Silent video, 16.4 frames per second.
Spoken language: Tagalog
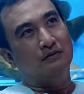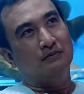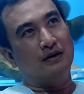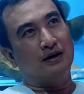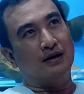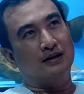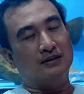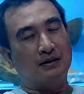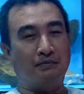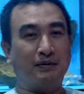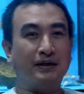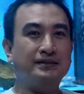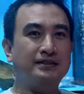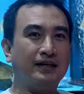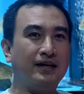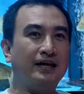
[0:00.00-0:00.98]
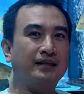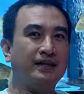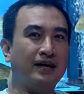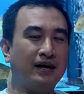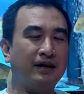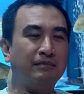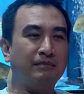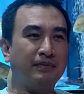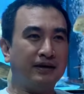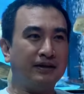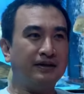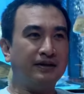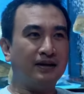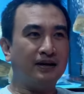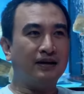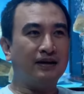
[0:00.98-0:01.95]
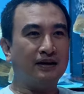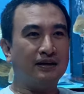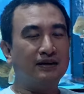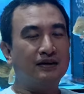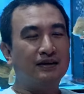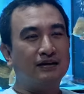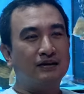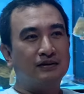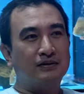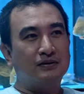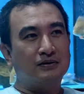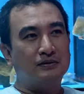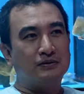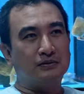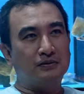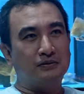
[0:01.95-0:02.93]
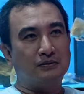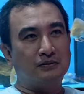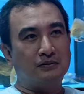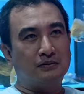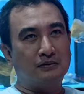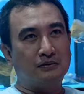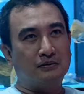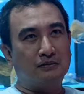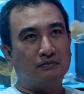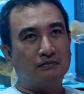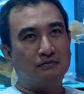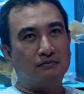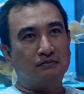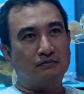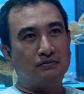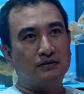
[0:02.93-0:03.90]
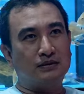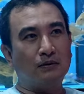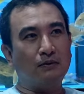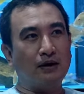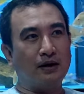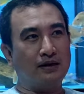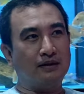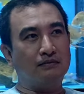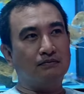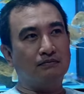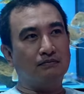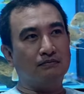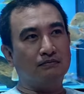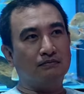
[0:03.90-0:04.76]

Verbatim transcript: Parang sa Brazil ata ang main niya. So, sa wild,